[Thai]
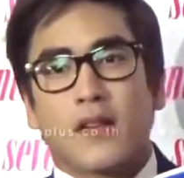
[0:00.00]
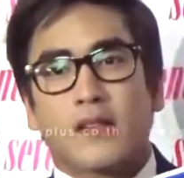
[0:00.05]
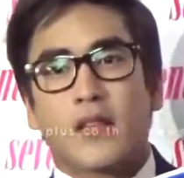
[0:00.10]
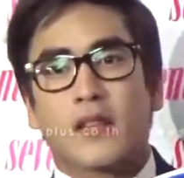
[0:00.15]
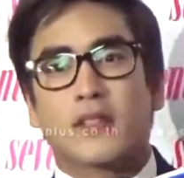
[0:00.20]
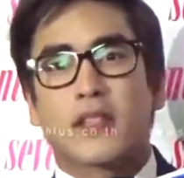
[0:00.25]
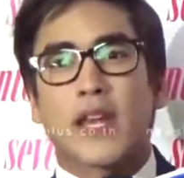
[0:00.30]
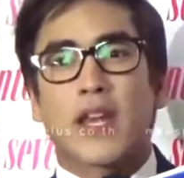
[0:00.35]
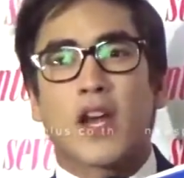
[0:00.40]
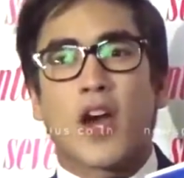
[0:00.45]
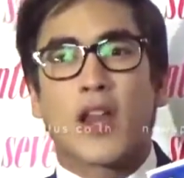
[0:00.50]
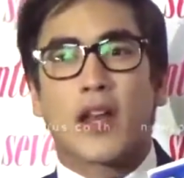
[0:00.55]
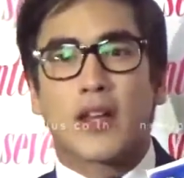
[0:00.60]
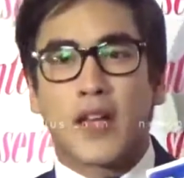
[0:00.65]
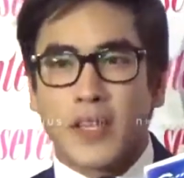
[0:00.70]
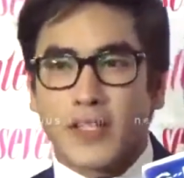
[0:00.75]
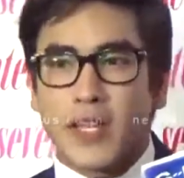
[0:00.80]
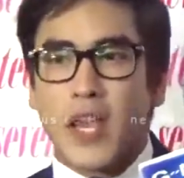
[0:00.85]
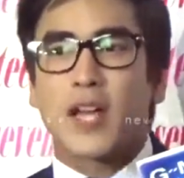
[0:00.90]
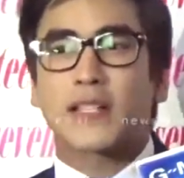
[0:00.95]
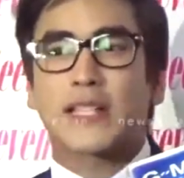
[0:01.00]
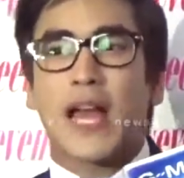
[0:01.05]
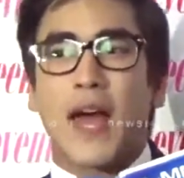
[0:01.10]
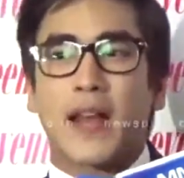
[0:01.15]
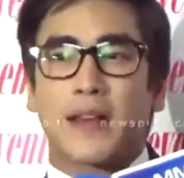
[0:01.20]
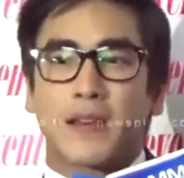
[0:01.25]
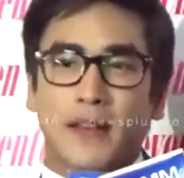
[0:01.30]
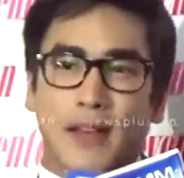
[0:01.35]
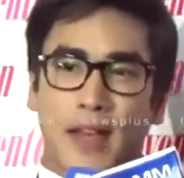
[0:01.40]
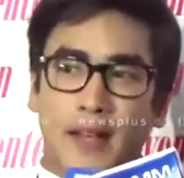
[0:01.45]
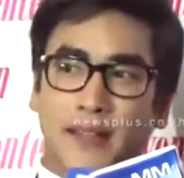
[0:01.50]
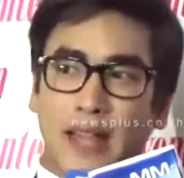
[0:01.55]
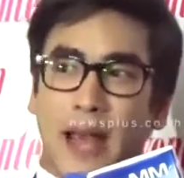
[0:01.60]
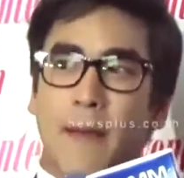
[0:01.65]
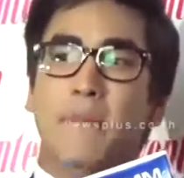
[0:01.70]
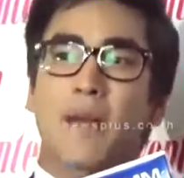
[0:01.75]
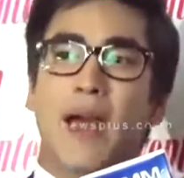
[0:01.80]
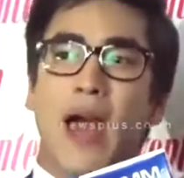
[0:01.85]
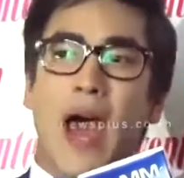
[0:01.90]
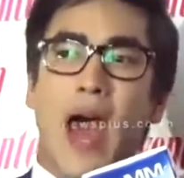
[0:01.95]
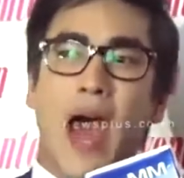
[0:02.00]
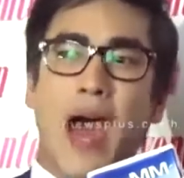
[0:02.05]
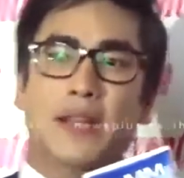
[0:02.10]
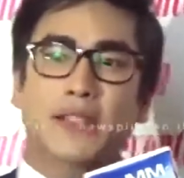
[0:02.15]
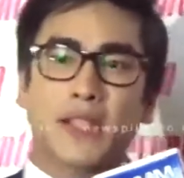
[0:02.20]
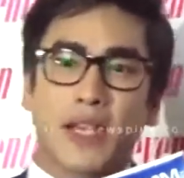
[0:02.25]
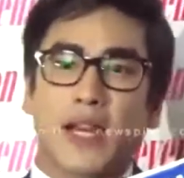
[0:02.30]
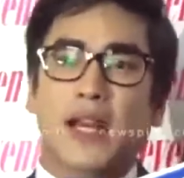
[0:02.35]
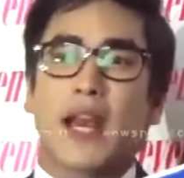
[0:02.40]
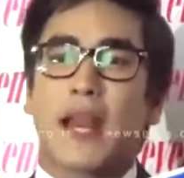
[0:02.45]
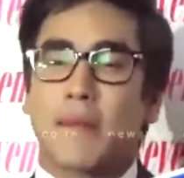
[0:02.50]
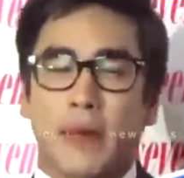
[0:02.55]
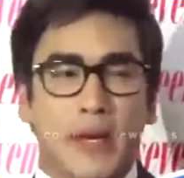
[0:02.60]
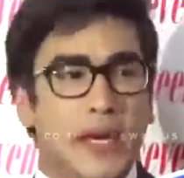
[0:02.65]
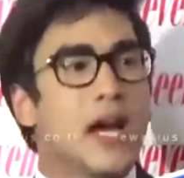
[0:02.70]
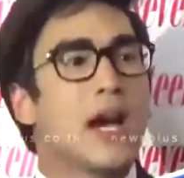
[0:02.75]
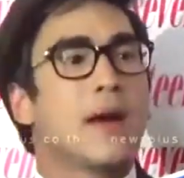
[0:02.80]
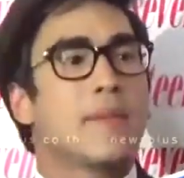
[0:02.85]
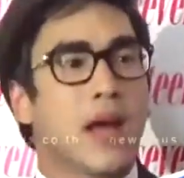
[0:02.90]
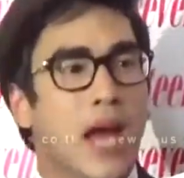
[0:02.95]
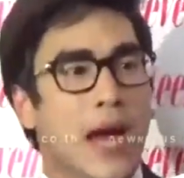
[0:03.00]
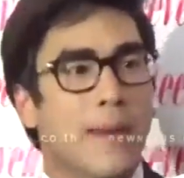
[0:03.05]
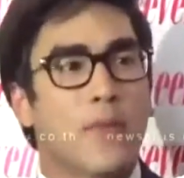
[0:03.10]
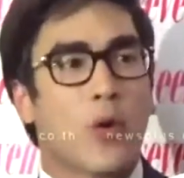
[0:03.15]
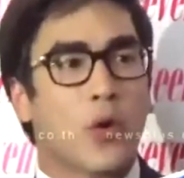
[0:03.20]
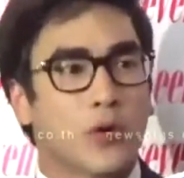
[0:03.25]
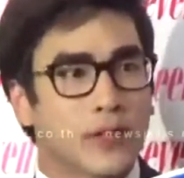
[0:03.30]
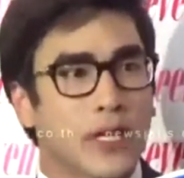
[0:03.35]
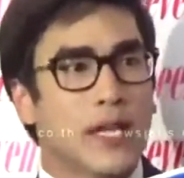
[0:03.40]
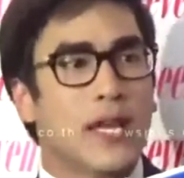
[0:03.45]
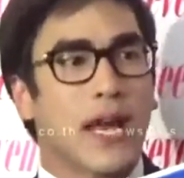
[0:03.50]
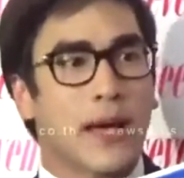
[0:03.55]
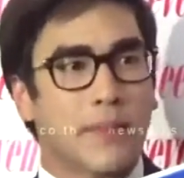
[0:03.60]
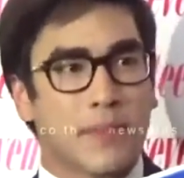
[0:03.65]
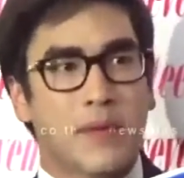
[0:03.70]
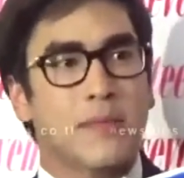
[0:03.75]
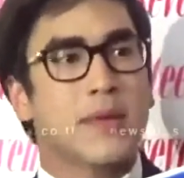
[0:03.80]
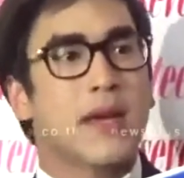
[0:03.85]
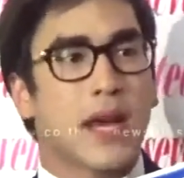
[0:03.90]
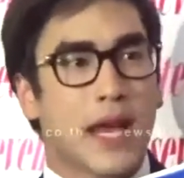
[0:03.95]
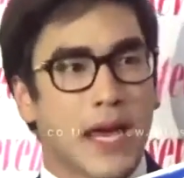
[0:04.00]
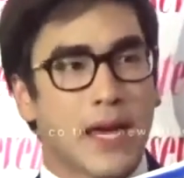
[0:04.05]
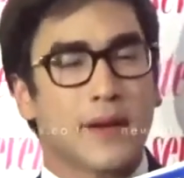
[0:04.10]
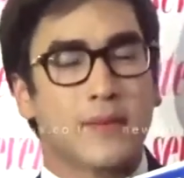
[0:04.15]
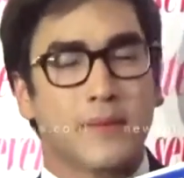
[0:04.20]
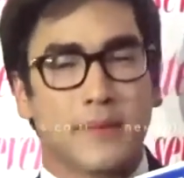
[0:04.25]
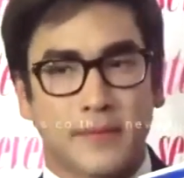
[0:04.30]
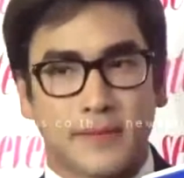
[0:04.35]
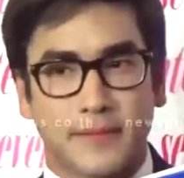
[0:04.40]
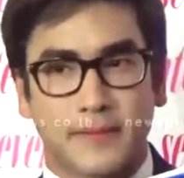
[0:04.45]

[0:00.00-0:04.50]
จริงๆก็อย่างนี้เจอตานกันตามงานเจอกันอะไรเหมือนเดิมนะครับ ปกติครับ ไม่มีอะไรครับ